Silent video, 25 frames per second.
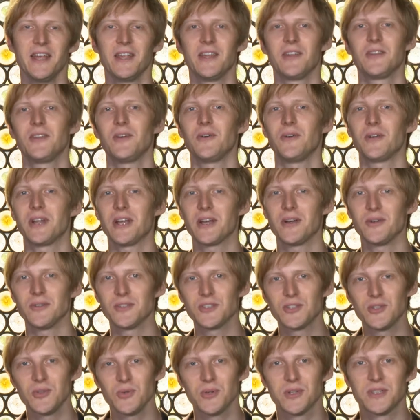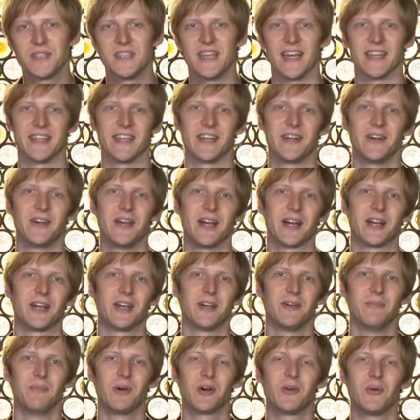To rekonstrukcja tego,
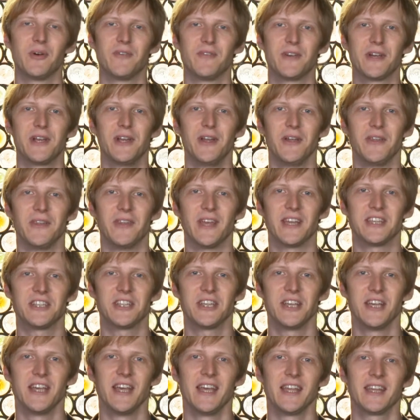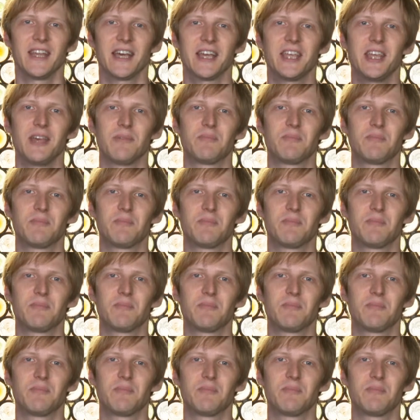jak mogły wyglądać. Takie